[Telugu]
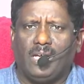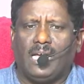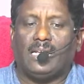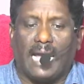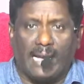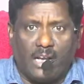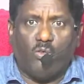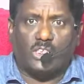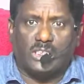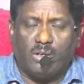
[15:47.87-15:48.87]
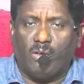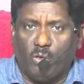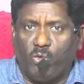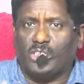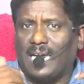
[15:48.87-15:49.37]
నాయన నువ్వు విశ్ నువ్వు
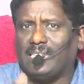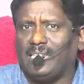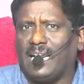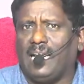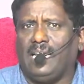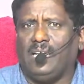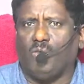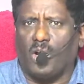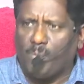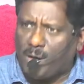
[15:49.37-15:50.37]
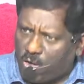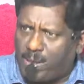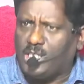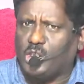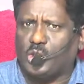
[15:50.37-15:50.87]
విశ్రాంతి దినాన్ని నువ్వు అను
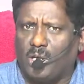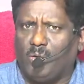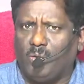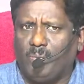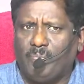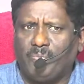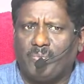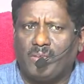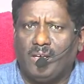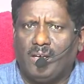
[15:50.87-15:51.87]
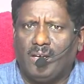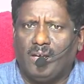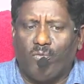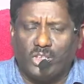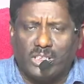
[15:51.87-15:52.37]
అవమానిస్తున్నావు
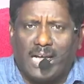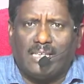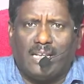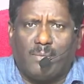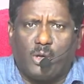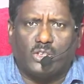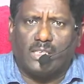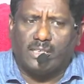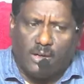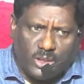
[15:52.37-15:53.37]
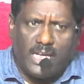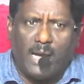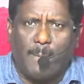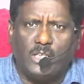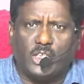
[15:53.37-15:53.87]
విశ్రాంతి దినం రోజున దేవుడు ఏ
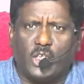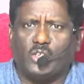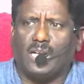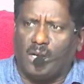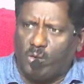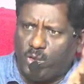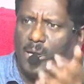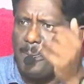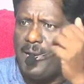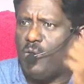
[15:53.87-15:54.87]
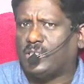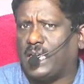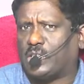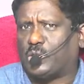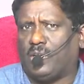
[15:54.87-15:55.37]
పని చేయొద్దన్నాడు ఈ పని నువ్వు
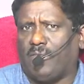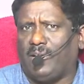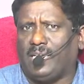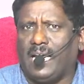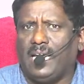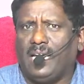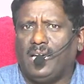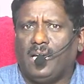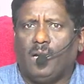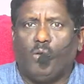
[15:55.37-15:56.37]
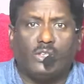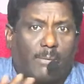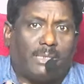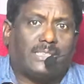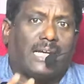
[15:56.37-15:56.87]
చేస్తున్నావంటే నువ్వు
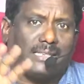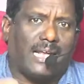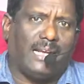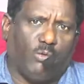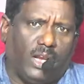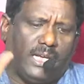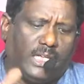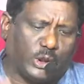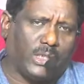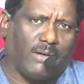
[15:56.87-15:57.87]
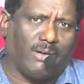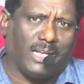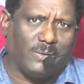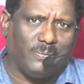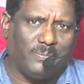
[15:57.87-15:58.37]
ధర్మశాస్త్రాన్ని
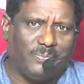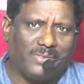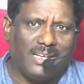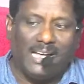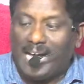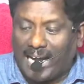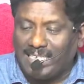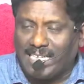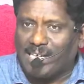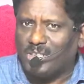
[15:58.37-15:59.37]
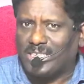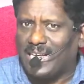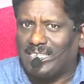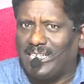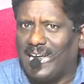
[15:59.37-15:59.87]
అన్నారు అయితే ఇక్కడ విశ్రాంతి దినాన్ని